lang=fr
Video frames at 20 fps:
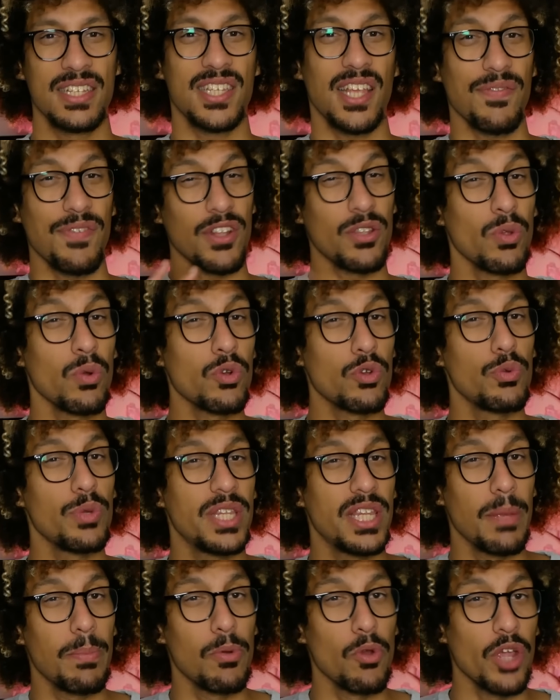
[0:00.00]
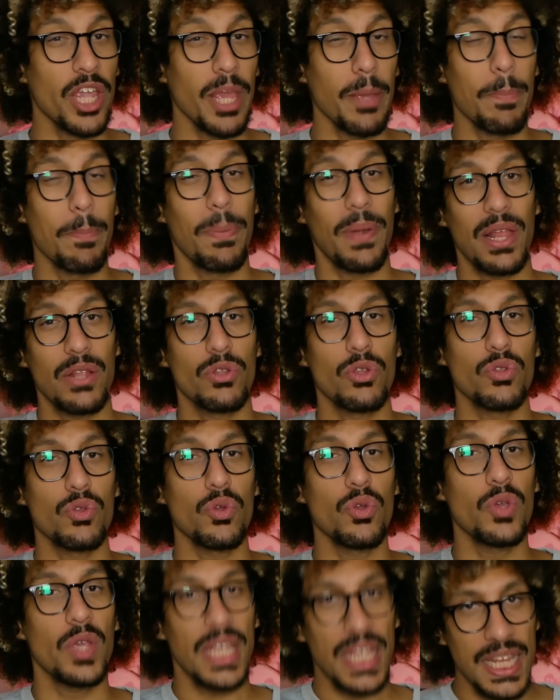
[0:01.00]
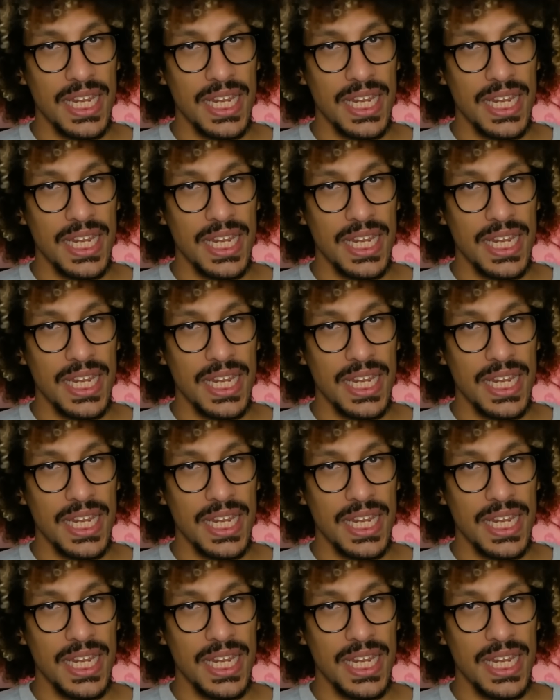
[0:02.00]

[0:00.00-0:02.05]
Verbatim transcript: Ça va donc lui débloquer plein de trucs